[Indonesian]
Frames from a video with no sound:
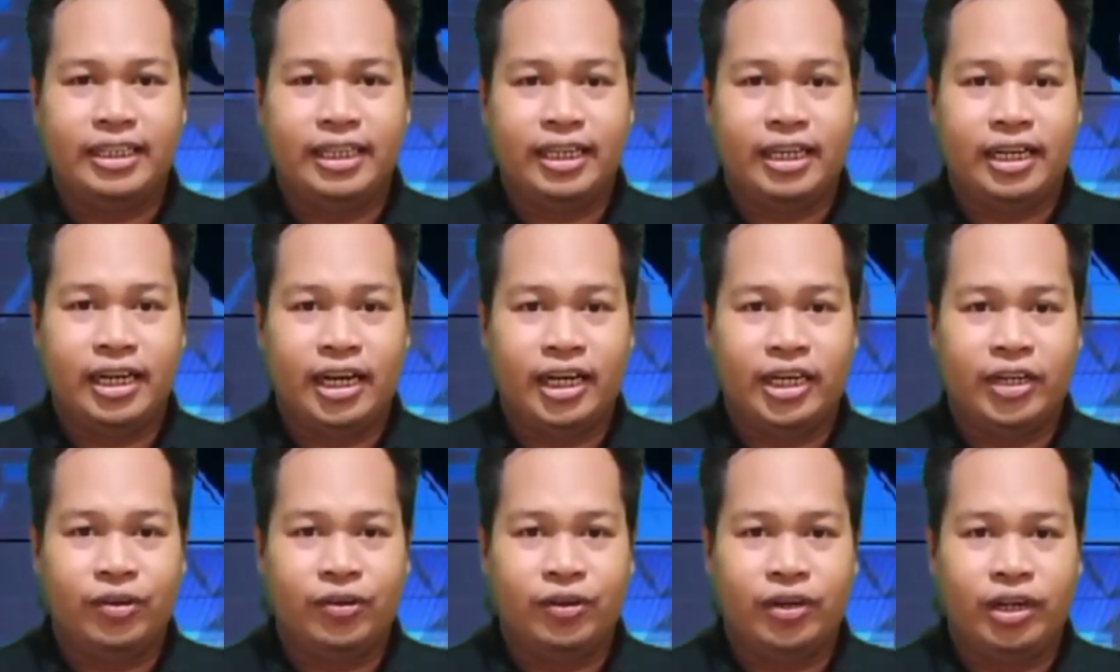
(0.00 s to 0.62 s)

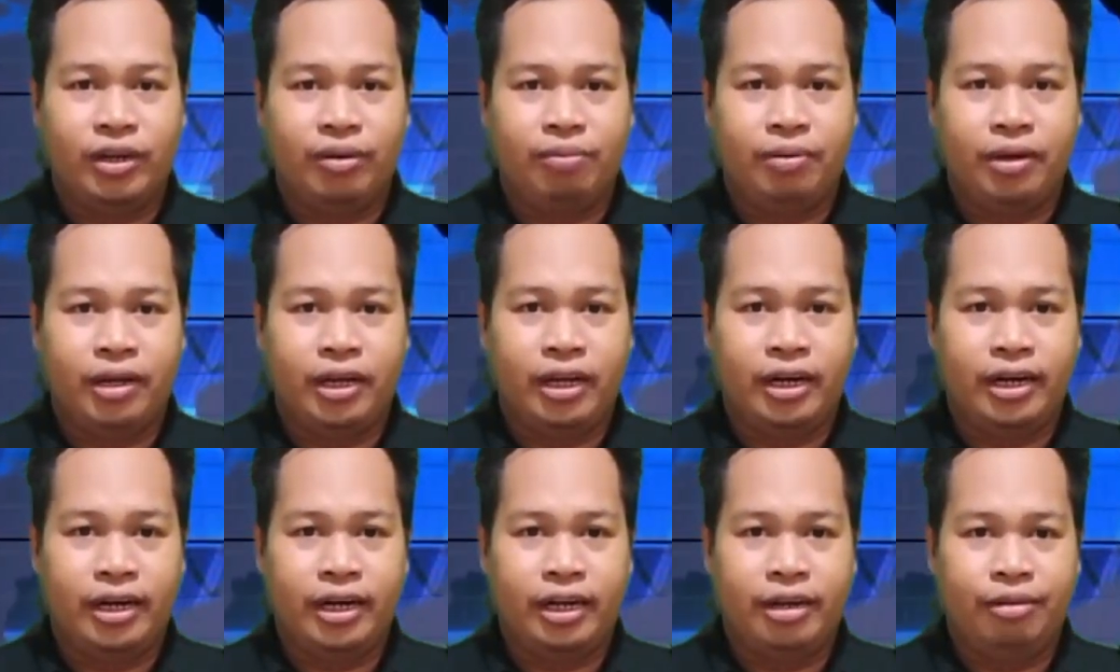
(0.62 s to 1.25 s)
Daerah atau
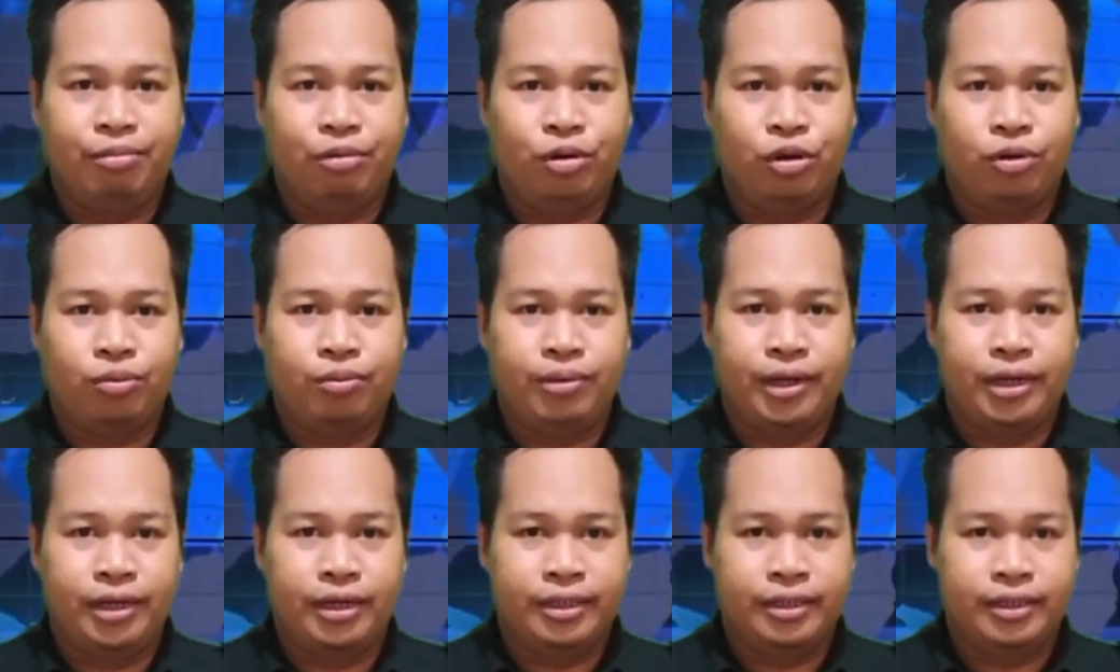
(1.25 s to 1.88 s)
DPRD
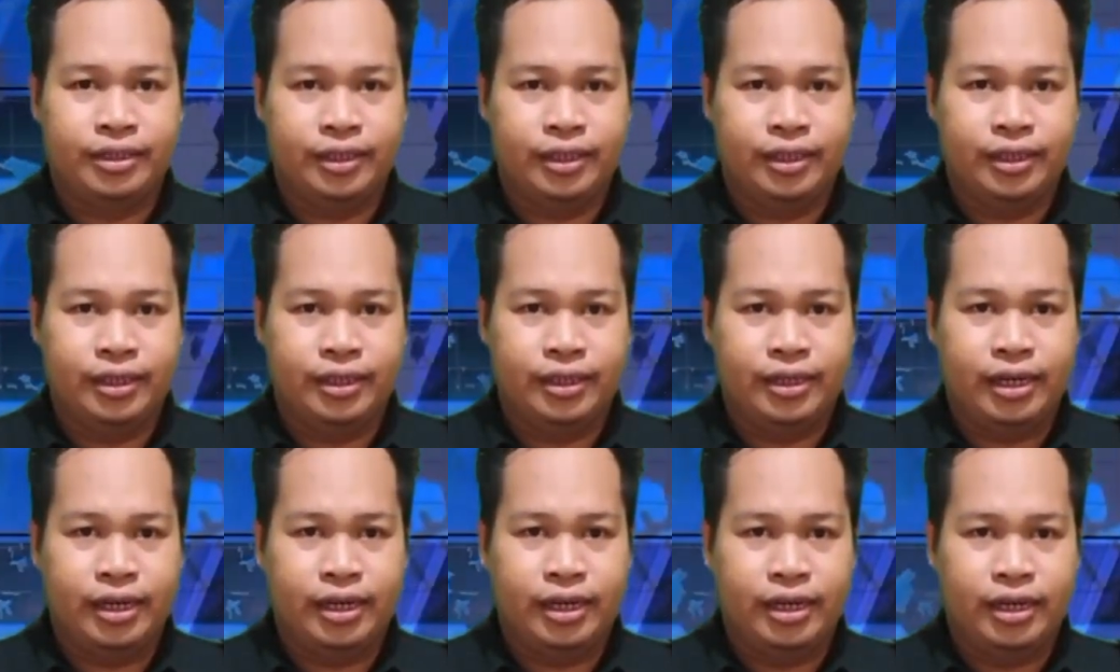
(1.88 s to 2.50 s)

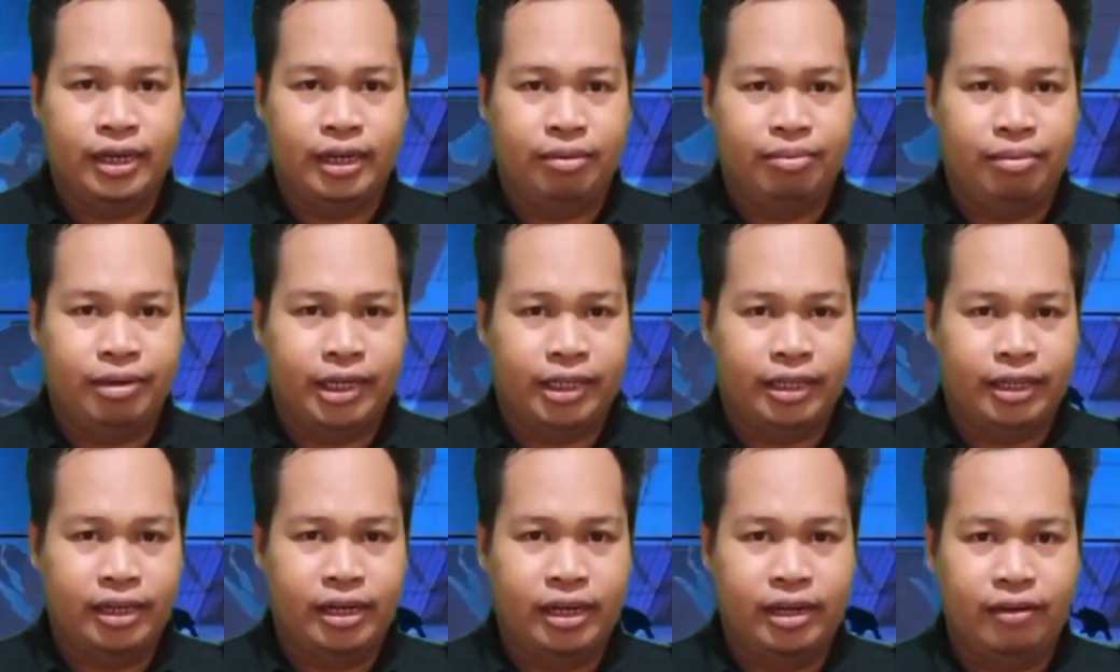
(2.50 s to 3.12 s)
Provinsi
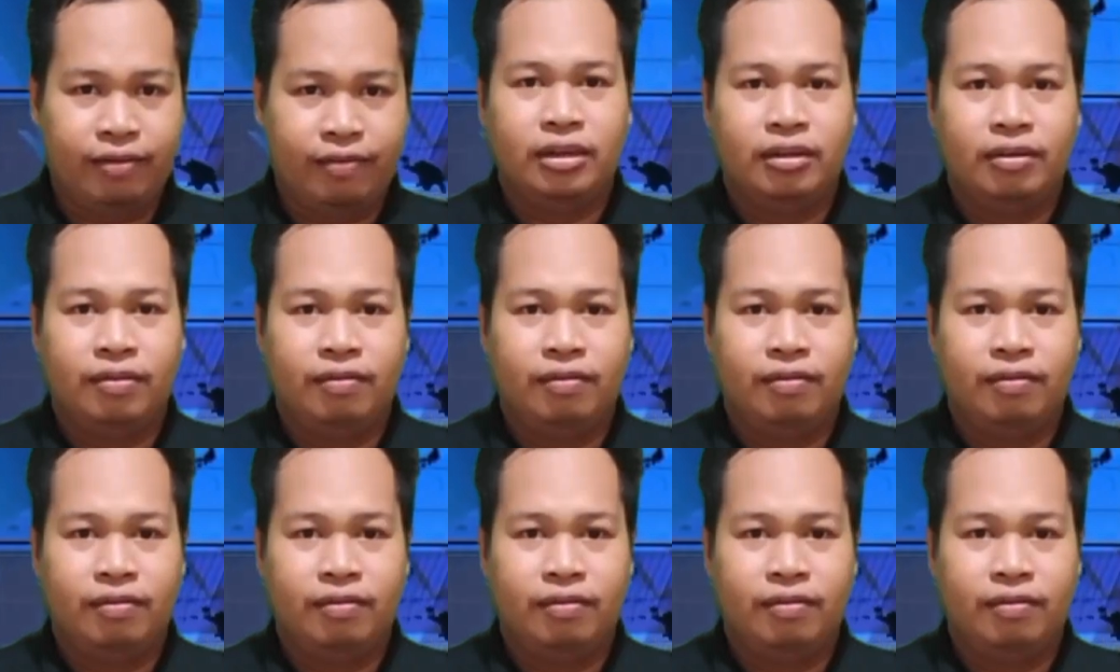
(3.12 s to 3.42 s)
Kalimantan Tengah,